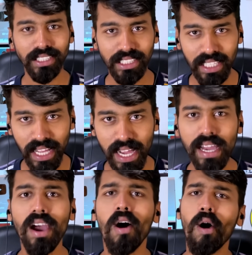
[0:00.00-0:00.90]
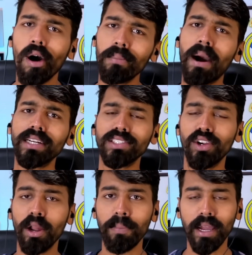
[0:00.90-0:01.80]
जीते हैं और
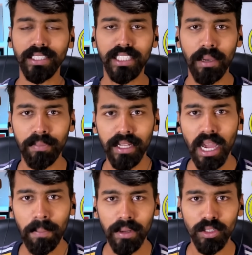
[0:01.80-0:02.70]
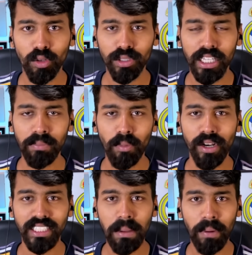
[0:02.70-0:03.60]
बार्सिलोना पे अच्छी अपनी यहाँ पर दो तीन
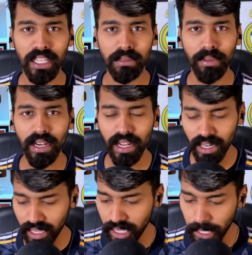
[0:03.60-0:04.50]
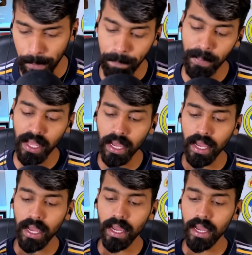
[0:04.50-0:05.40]
पॉइंट्स की बढ़त भी दे रखी है
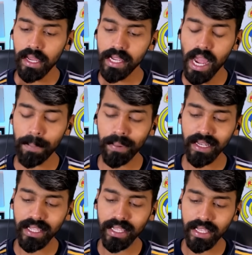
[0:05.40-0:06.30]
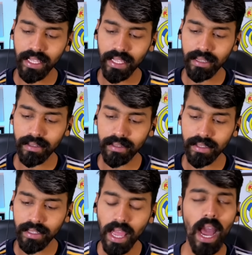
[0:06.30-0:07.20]
यहाँ पर
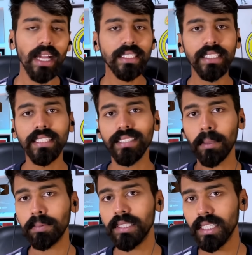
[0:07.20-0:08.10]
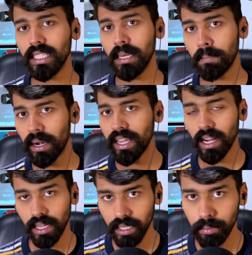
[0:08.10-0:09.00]
क्या चीज़ सबसे ज़्यादा बढ़िया
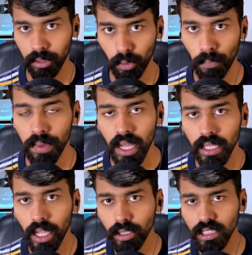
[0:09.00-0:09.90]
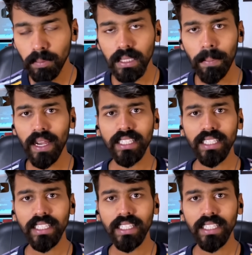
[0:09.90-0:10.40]
लगी मेरे को देखो सबसे पहली